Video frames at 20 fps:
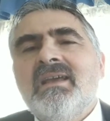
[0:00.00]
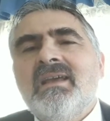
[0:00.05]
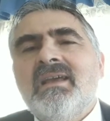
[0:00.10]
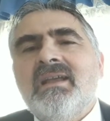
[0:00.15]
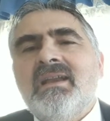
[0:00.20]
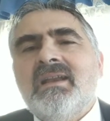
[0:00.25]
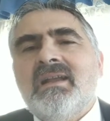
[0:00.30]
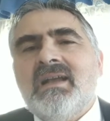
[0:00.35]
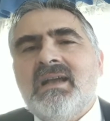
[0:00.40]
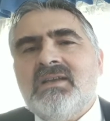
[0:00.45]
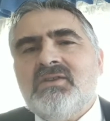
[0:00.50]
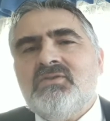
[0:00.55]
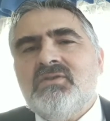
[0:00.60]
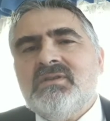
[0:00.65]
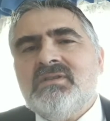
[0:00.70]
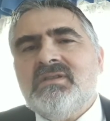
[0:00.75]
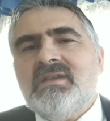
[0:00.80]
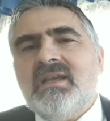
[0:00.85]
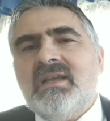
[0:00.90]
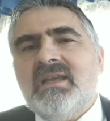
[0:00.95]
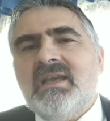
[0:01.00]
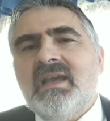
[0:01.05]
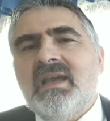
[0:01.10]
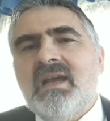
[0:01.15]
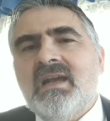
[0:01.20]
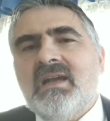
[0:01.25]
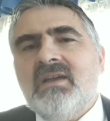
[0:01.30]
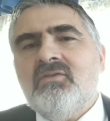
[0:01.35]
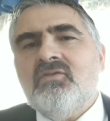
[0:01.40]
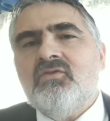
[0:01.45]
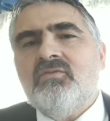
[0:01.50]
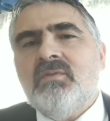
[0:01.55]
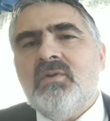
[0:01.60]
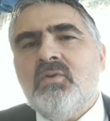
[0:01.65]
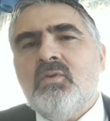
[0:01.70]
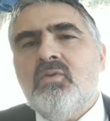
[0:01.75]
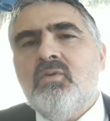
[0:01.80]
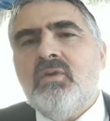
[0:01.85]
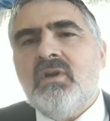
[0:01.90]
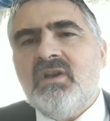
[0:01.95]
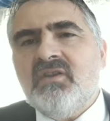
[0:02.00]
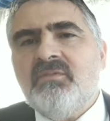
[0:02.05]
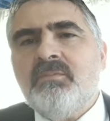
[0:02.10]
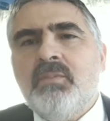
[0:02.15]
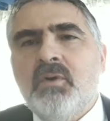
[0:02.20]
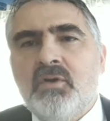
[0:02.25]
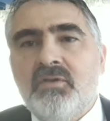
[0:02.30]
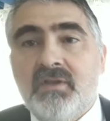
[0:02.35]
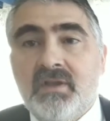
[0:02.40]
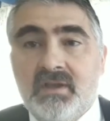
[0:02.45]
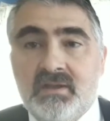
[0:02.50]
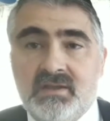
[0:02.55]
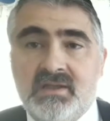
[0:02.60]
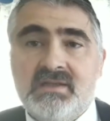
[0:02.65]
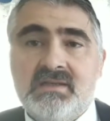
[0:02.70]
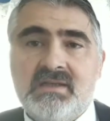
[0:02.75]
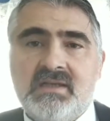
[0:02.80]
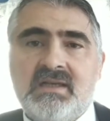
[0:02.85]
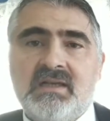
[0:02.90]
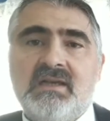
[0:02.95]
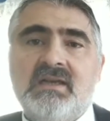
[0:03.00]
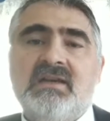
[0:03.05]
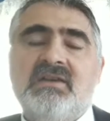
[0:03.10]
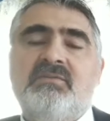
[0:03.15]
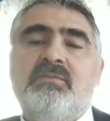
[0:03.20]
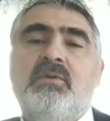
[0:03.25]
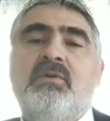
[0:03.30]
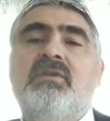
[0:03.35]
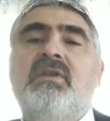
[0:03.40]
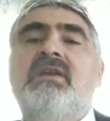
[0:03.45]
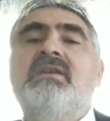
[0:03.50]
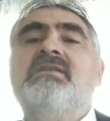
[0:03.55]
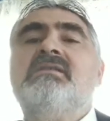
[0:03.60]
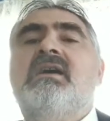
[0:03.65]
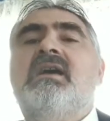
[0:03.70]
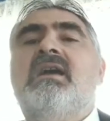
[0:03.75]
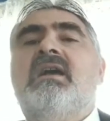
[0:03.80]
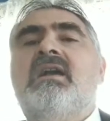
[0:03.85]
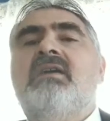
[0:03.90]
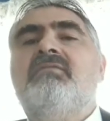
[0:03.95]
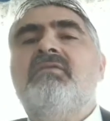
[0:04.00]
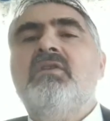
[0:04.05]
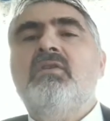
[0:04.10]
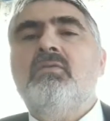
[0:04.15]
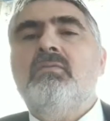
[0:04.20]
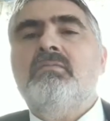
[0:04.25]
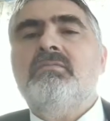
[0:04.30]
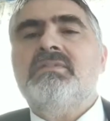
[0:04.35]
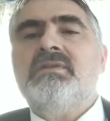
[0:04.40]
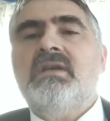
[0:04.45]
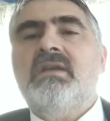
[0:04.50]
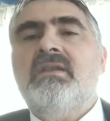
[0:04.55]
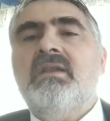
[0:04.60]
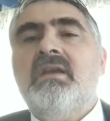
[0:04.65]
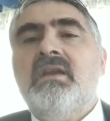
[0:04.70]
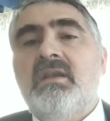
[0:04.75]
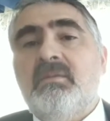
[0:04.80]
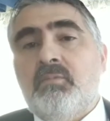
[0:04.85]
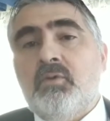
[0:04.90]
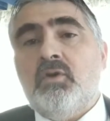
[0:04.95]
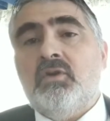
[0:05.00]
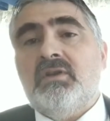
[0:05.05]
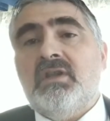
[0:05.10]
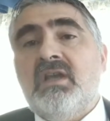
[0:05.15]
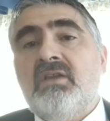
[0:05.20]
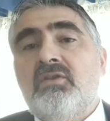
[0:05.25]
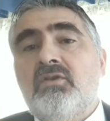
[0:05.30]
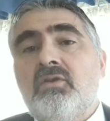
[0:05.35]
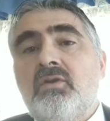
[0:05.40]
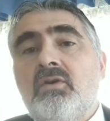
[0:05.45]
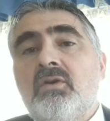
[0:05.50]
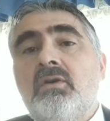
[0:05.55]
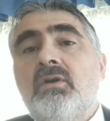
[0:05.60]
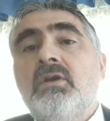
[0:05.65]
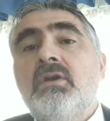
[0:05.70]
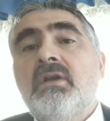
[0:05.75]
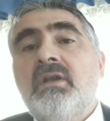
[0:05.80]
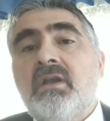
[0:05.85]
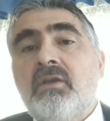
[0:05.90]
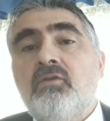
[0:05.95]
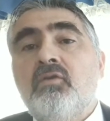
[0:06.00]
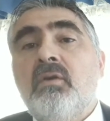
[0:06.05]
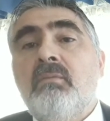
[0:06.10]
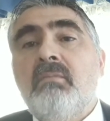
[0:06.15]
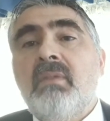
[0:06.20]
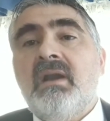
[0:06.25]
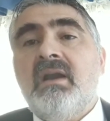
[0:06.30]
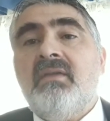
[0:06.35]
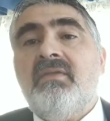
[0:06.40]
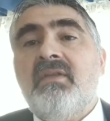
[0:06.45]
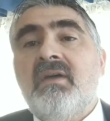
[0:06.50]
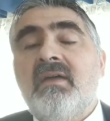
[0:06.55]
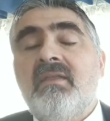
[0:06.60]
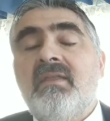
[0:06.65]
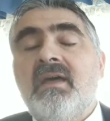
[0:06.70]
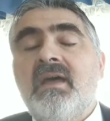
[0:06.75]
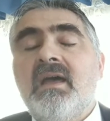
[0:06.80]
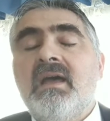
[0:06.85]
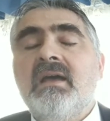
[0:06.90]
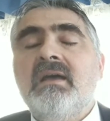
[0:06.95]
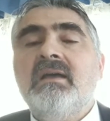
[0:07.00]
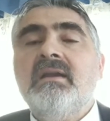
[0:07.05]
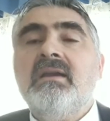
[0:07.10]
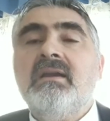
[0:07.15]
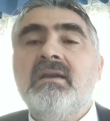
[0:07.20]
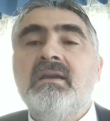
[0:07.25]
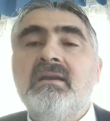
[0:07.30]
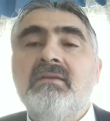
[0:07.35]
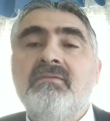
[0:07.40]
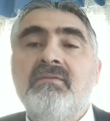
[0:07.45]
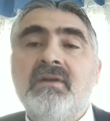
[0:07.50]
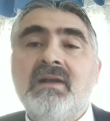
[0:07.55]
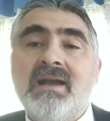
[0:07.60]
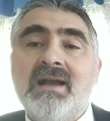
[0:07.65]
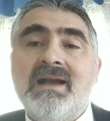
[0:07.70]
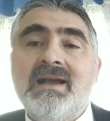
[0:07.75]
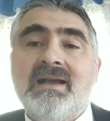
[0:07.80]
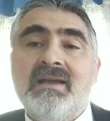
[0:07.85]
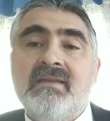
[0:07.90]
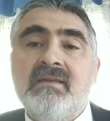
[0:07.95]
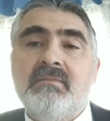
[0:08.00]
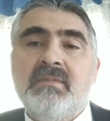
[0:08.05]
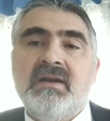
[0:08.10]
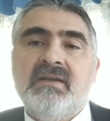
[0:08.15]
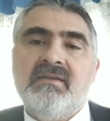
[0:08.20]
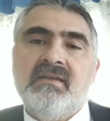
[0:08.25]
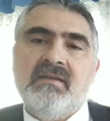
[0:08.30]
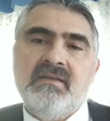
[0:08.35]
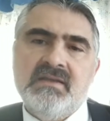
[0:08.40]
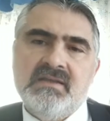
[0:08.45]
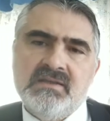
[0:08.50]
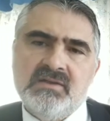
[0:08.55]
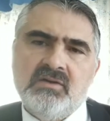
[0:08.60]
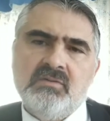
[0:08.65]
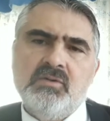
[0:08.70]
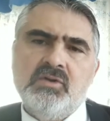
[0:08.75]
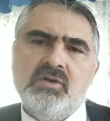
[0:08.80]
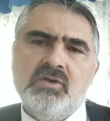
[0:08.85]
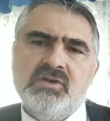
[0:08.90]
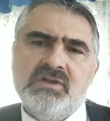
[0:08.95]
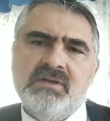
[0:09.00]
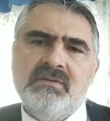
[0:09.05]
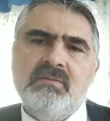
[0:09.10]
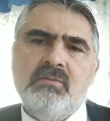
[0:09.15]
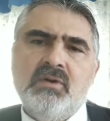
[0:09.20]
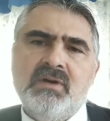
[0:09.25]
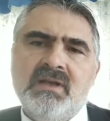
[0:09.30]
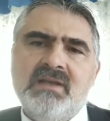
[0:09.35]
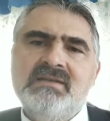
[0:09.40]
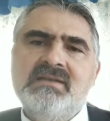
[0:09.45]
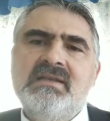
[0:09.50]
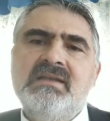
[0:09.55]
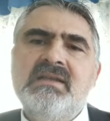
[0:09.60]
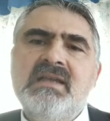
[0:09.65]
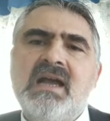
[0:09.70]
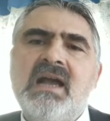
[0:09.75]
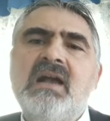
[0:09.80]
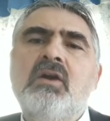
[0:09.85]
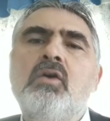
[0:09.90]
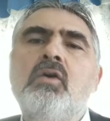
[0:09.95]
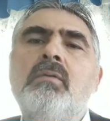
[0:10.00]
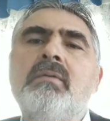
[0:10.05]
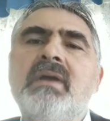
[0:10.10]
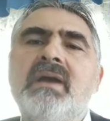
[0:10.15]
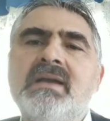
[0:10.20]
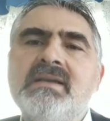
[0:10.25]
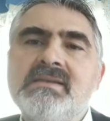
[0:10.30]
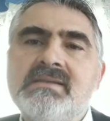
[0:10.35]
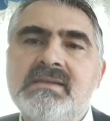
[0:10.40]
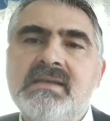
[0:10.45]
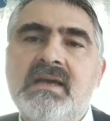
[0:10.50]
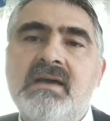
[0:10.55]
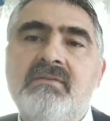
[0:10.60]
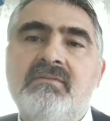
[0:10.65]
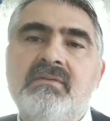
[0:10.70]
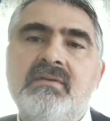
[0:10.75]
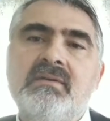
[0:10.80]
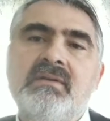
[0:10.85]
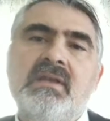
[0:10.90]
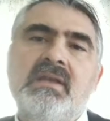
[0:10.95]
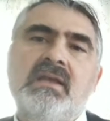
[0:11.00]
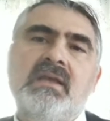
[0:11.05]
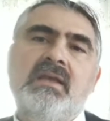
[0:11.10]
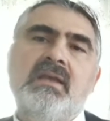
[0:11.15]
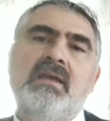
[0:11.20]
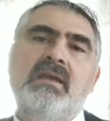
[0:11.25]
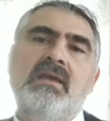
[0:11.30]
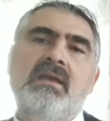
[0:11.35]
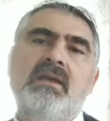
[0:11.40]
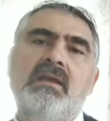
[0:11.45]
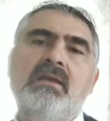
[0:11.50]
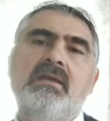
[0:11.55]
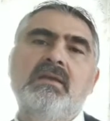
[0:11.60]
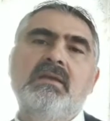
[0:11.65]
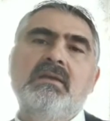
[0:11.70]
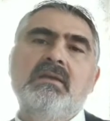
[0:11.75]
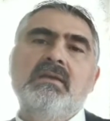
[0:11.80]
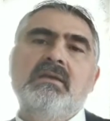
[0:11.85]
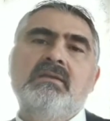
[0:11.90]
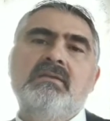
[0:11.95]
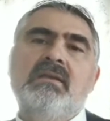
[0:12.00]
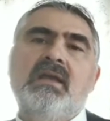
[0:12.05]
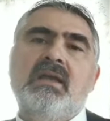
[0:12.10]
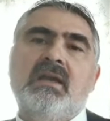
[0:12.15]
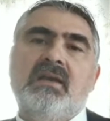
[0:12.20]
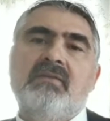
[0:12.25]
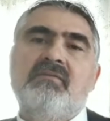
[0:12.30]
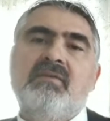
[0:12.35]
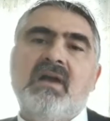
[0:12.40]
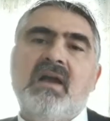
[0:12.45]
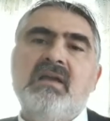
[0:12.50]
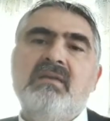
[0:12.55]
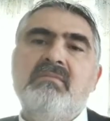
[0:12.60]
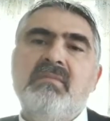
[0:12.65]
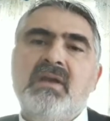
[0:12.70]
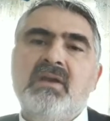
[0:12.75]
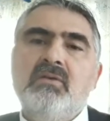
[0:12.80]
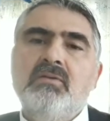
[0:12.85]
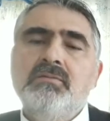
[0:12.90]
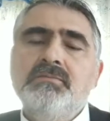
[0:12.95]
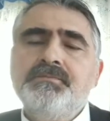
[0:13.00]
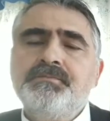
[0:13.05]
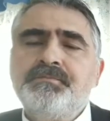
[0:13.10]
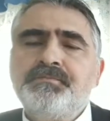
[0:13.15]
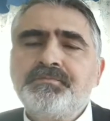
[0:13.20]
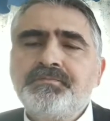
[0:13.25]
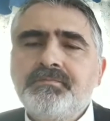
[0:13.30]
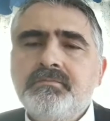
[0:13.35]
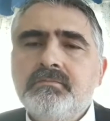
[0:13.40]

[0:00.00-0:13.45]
El caso es que Akadosh Baruj responde, dice que le responde a Yitzhak Avinu, y por lo tanto quedó embarazada, Rivka queda embarazada, y como todos sabemos, nacen Yaakov y Esav de, de Rivka y Menú.